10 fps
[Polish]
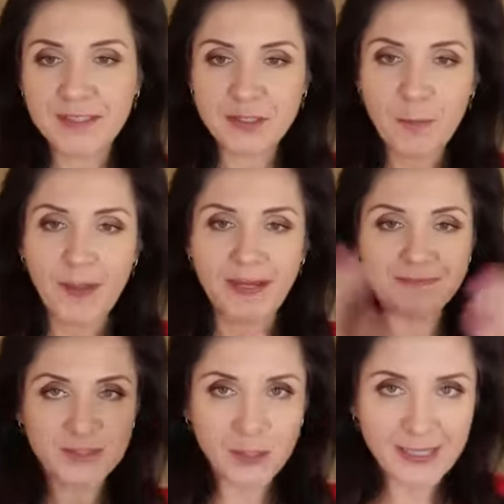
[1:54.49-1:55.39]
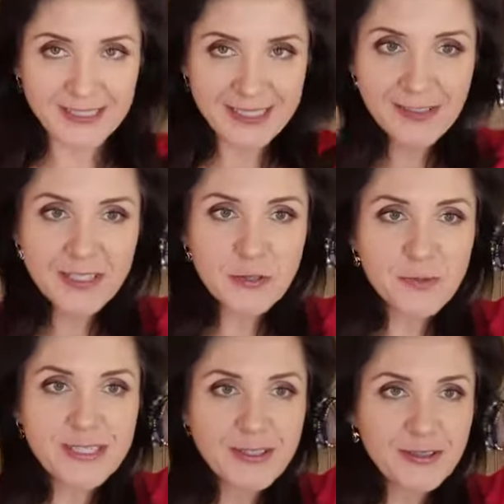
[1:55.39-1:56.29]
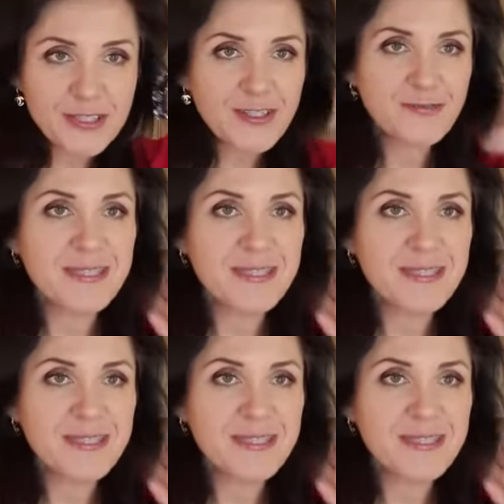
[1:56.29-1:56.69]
Super. Słuchajcie, ja od razu przejdę do rzeczy.